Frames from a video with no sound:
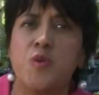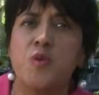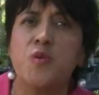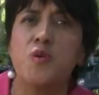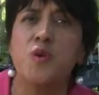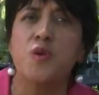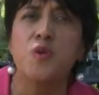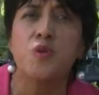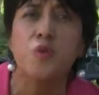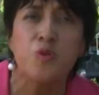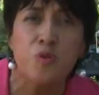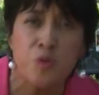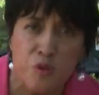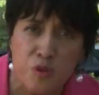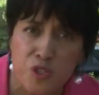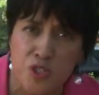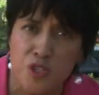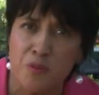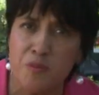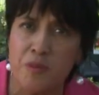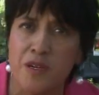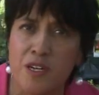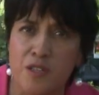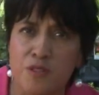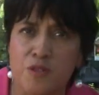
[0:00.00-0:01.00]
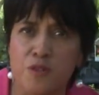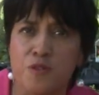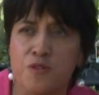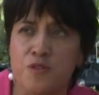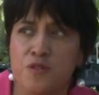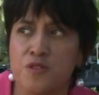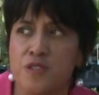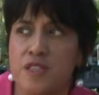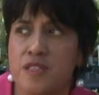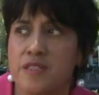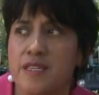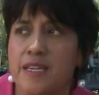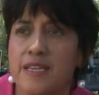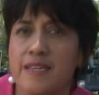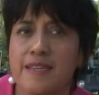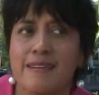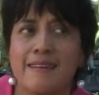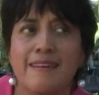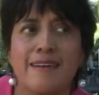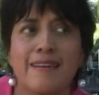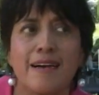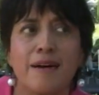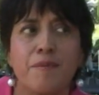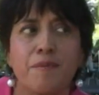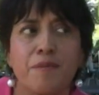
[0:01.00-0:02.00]
un orgullo para nosotros tener,
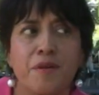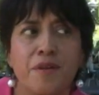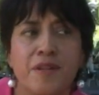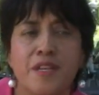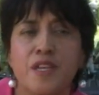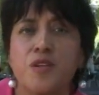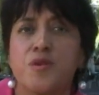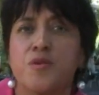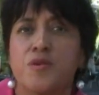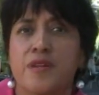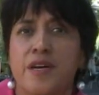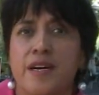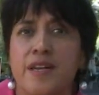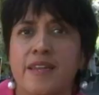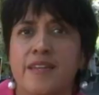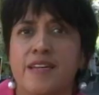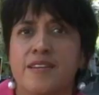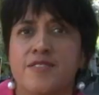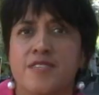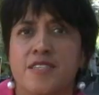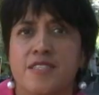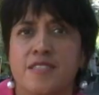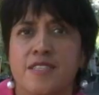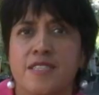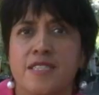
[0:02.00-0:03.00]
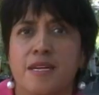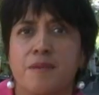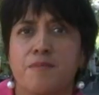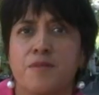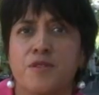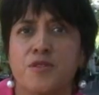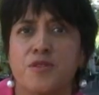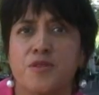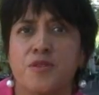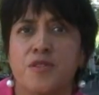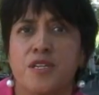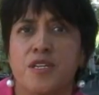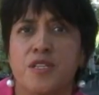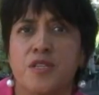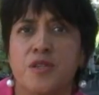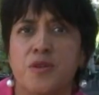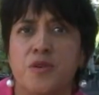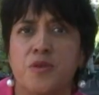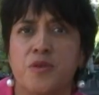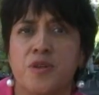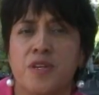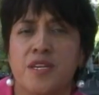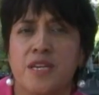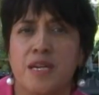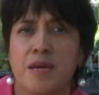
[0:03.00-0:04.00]
poder ayudar y asistir a personas
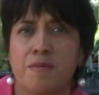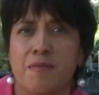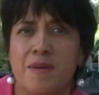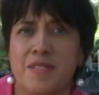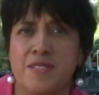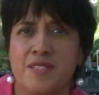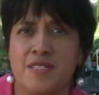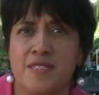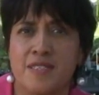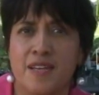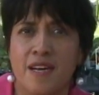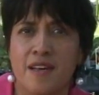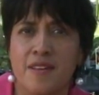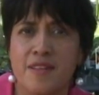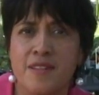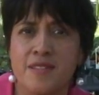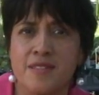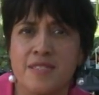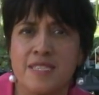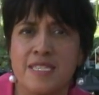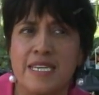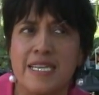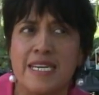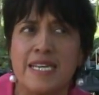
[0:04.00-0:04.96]
con incapacidades,